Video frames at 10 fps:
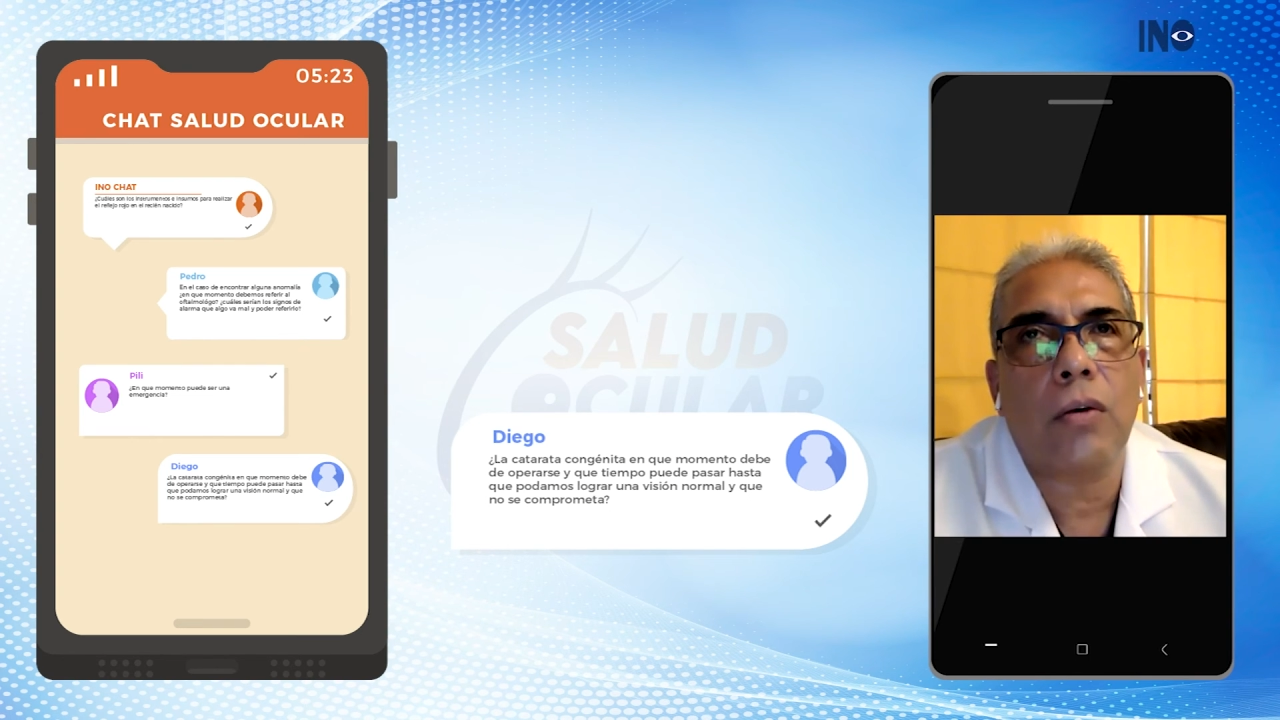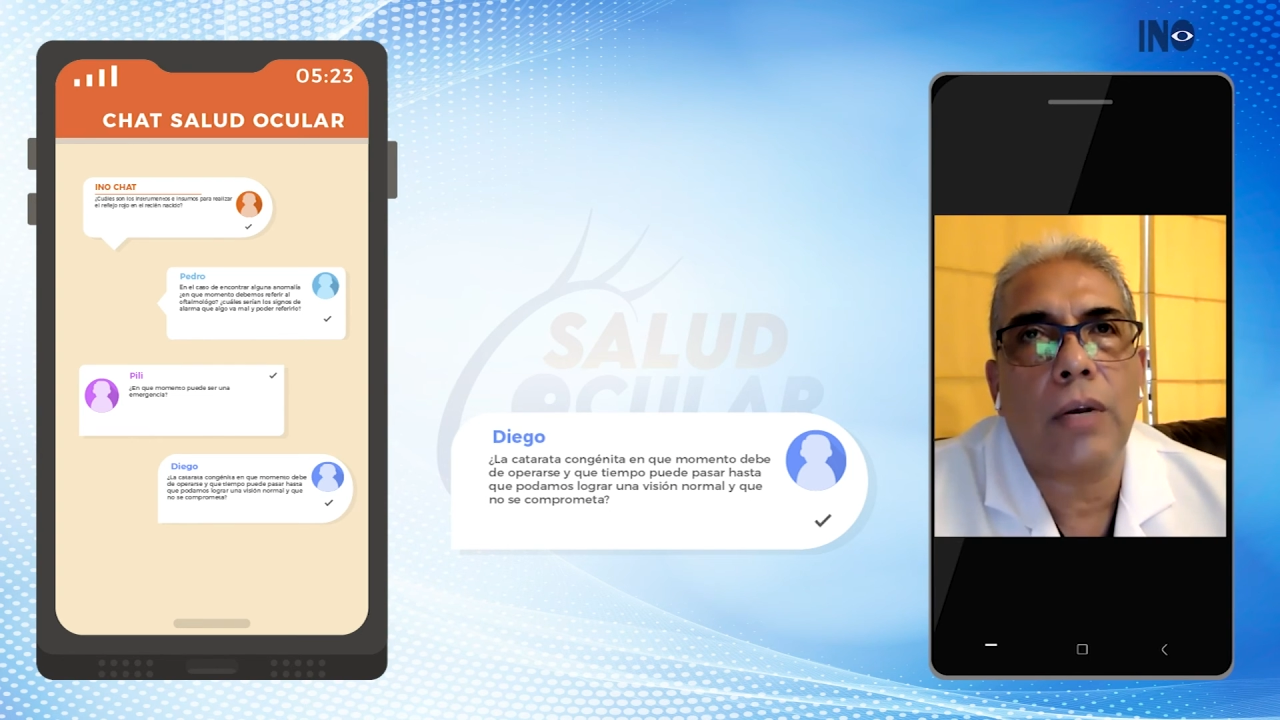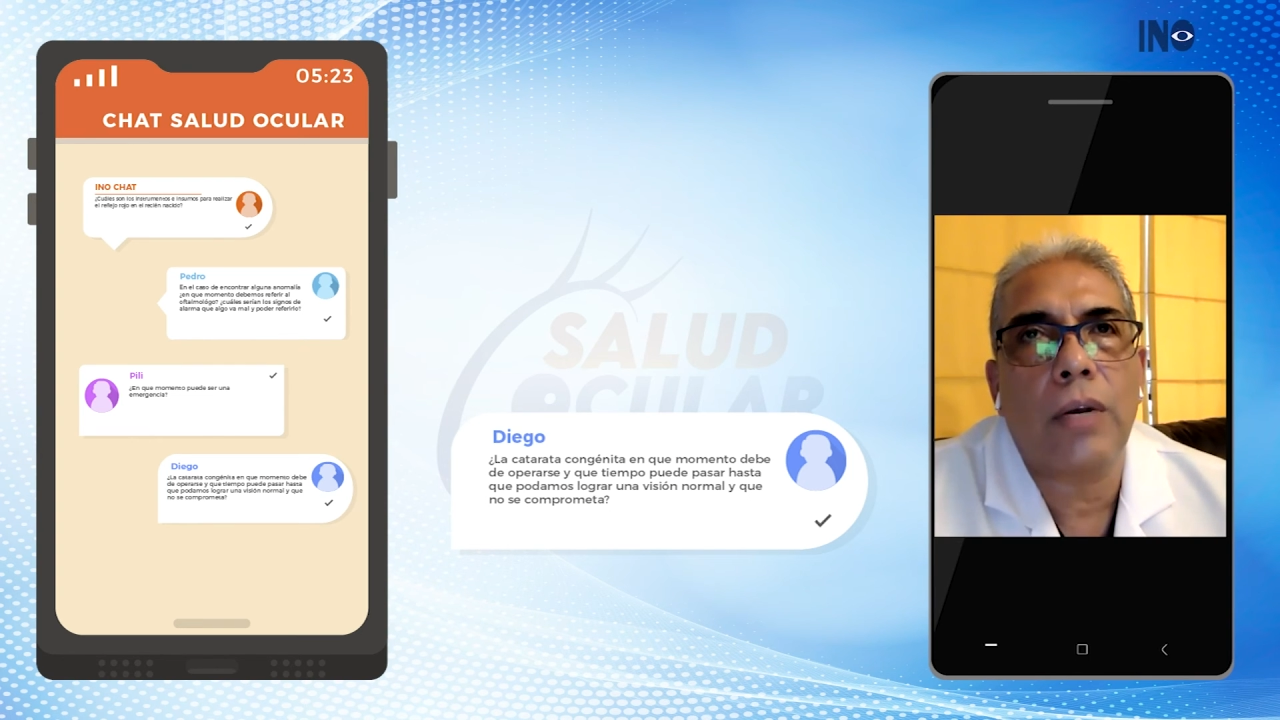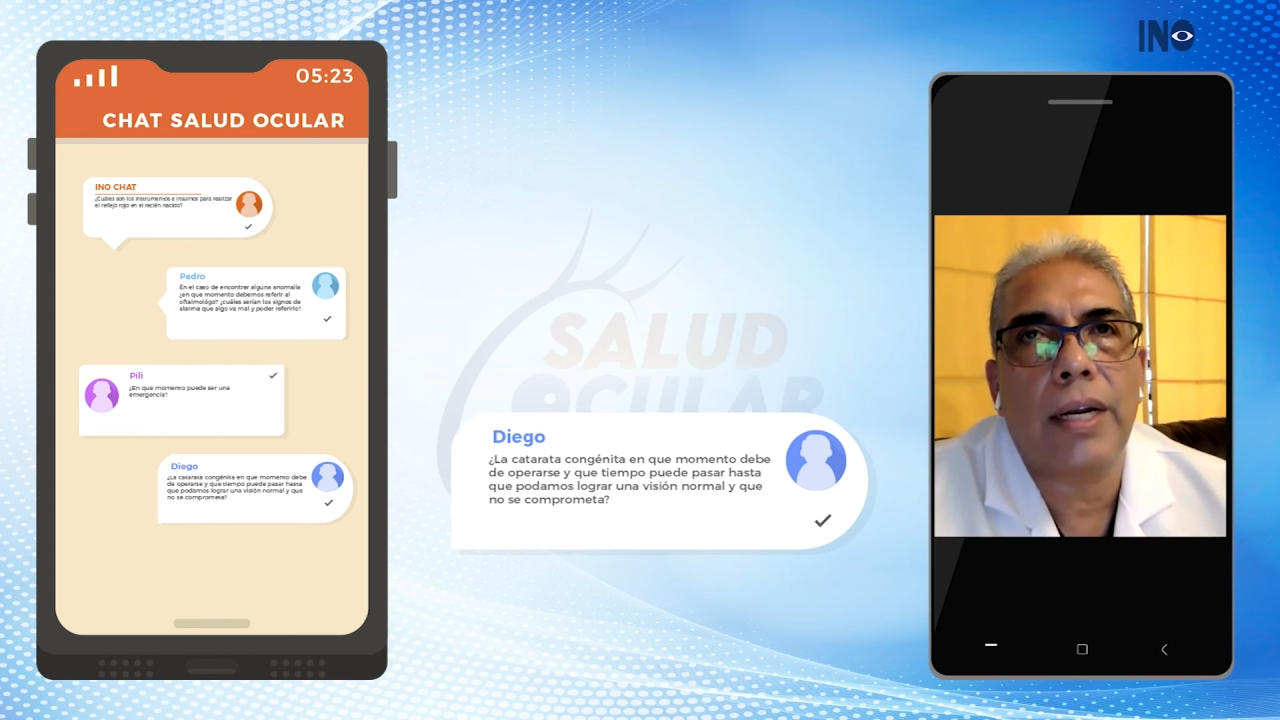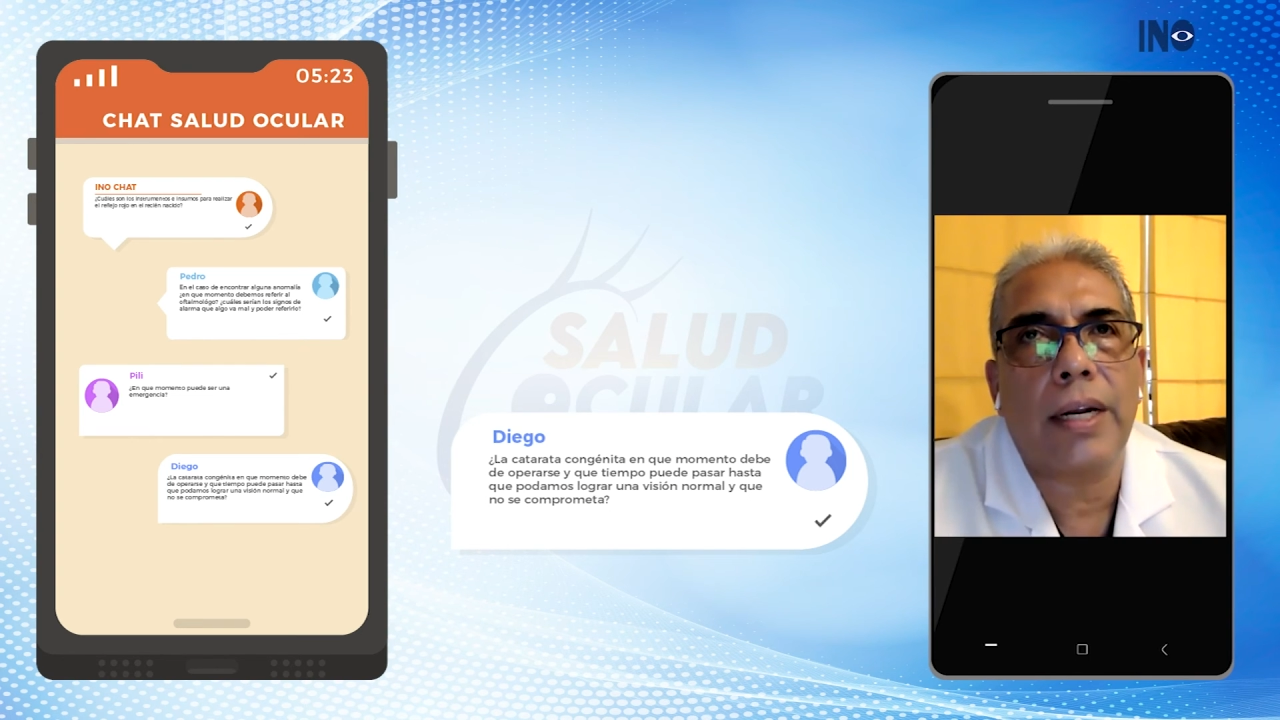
de lente